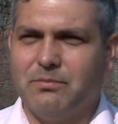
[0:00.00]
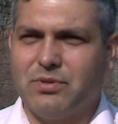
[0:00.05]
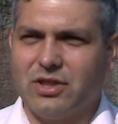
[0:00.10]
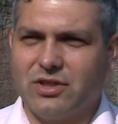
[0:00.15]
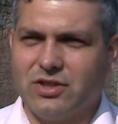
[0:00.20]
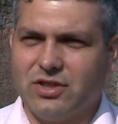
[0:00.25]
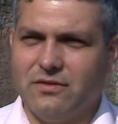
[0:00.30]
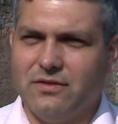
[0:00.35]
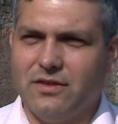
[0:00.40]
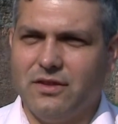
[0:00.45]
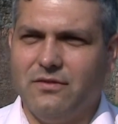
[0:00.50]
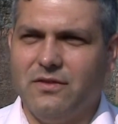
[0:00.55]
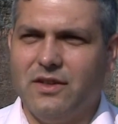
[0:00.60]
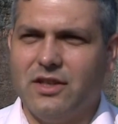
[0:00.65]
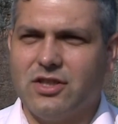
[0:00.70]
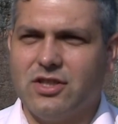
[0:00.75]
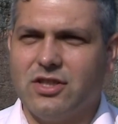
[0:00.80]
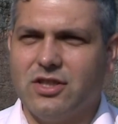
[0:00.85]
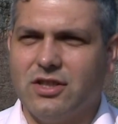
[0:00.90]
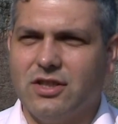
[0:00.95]
przy Krzywej
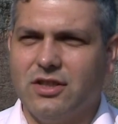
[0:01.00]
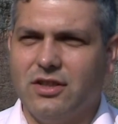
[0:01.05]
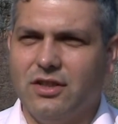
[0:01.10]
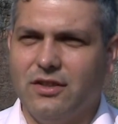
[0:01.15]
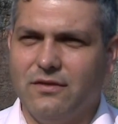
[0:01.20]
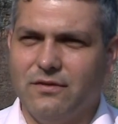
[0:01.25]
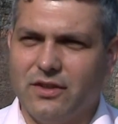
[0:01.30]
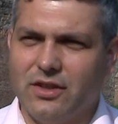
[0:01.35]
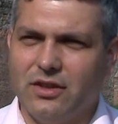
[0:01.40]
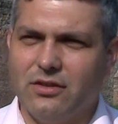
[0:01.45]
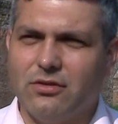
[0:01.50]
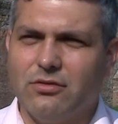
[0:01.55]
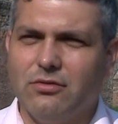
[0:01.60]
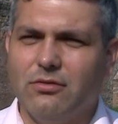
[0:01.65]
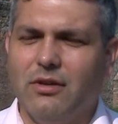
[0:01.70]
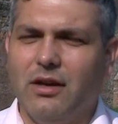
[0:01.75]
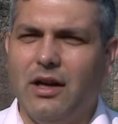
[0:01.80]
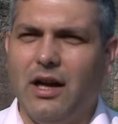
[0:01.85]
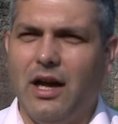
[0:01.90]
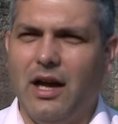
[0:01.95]
Wieży i w
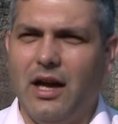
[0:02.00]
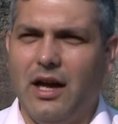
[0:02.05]
rynku,